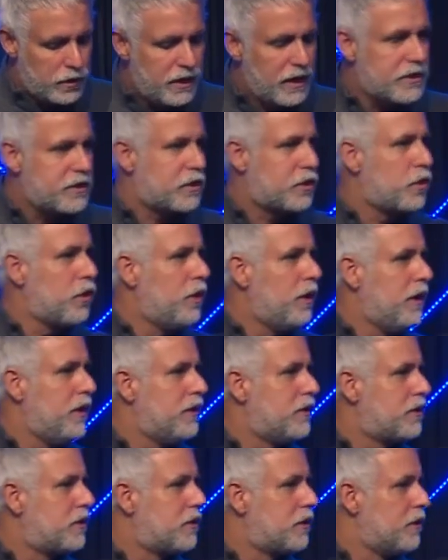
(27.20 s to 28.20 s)

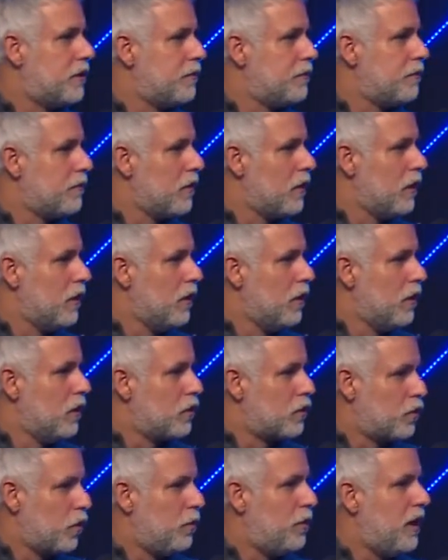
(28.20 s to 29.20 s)
conexões
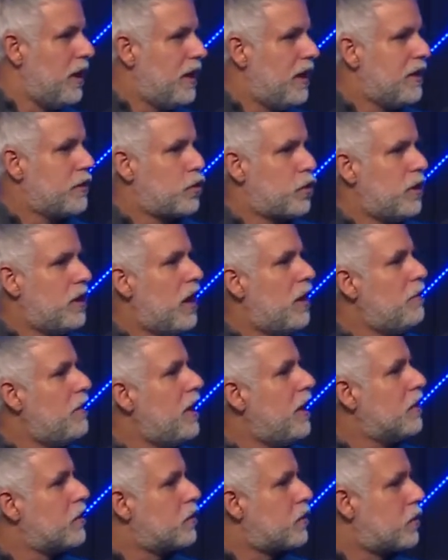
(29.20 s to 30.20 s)
sobre
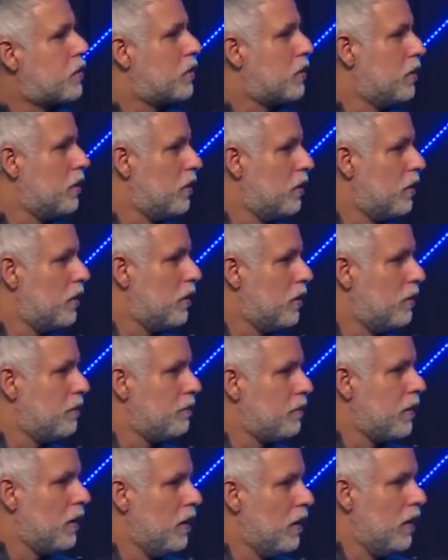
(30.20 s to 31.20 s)
relacionamentos.
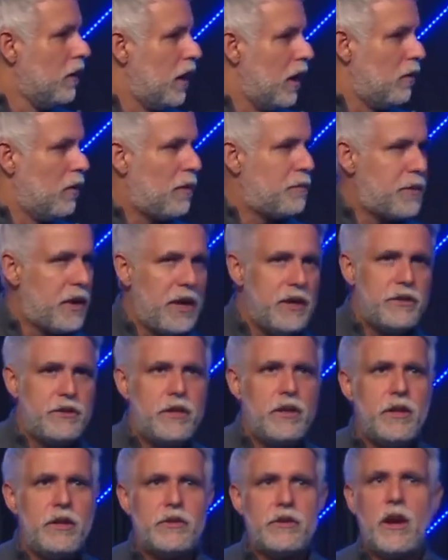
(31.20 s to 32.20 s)
Eu
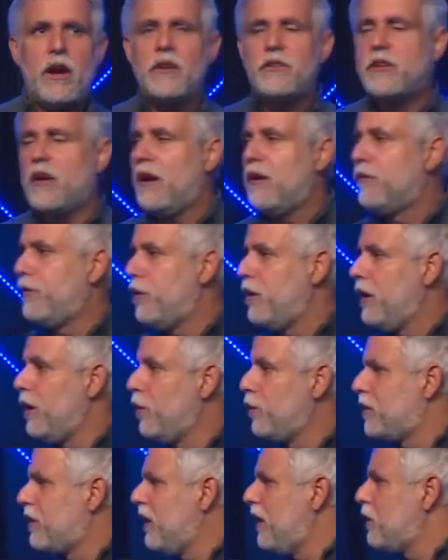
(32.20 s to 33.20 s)
aprendi, e já já vou
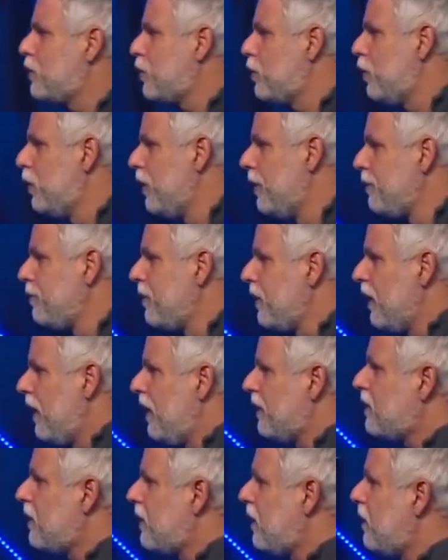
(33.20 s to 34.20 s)
ler o texto.
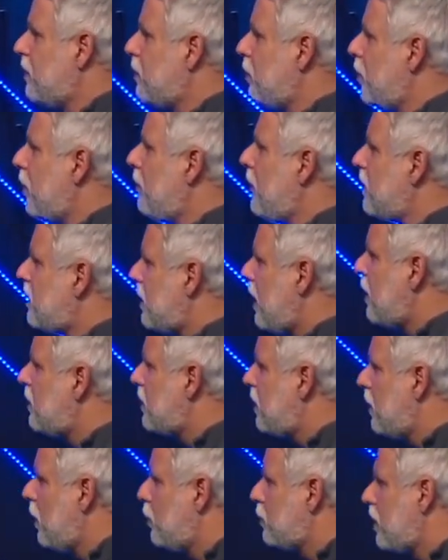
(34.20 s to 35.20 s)
Essa tem sido a
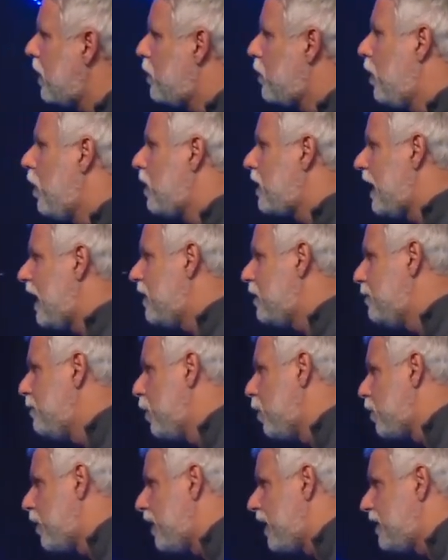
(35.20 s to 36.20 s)
mensagem que Deus tem colocado no
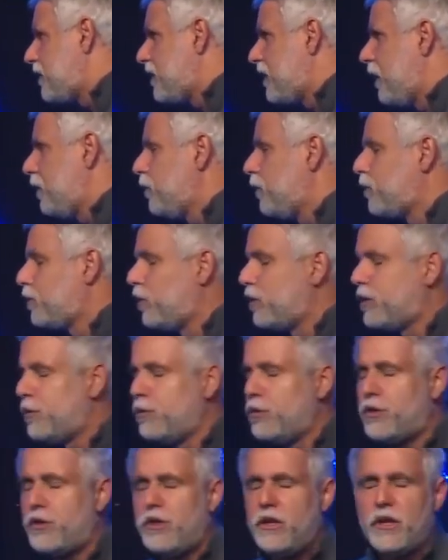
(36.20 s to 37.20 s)
meu coração nos
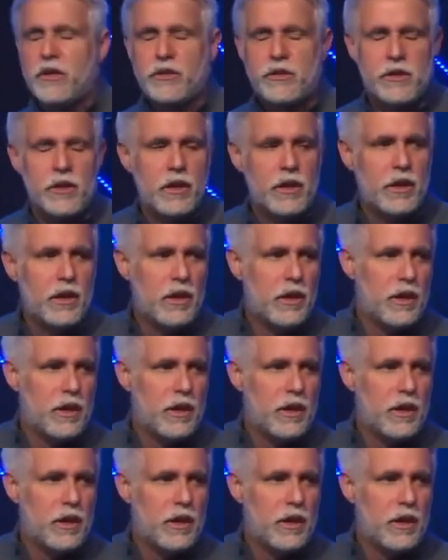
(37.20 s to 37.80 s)
últimos dias